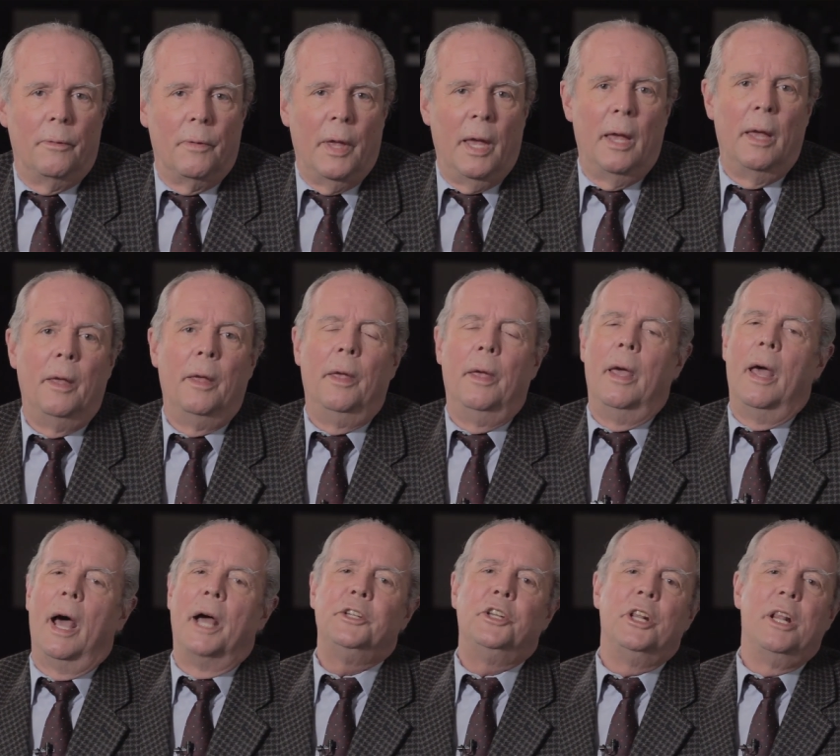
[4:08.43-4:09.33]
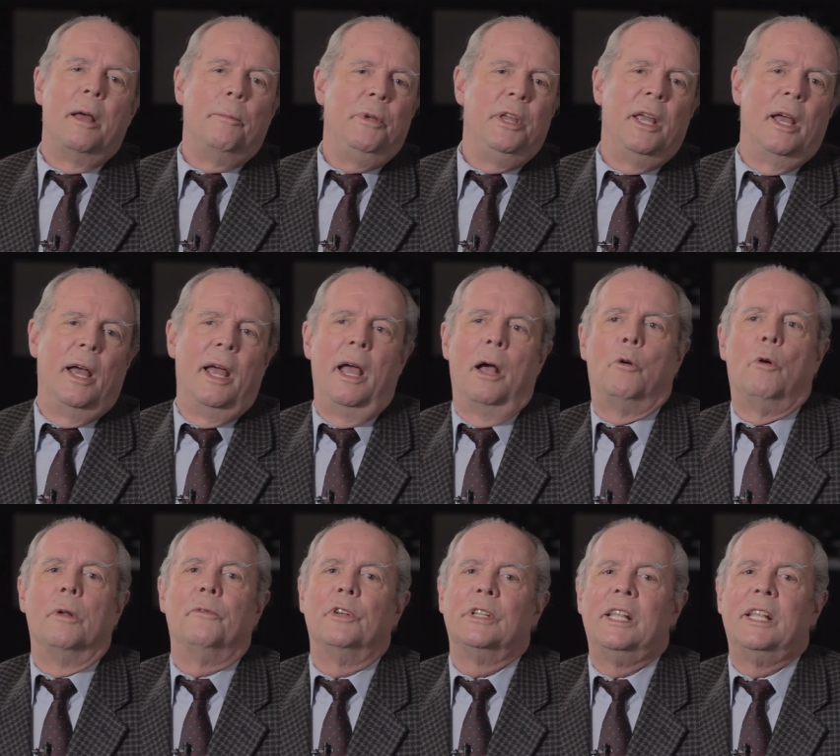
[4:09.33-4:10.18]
Né? A dinamia é quando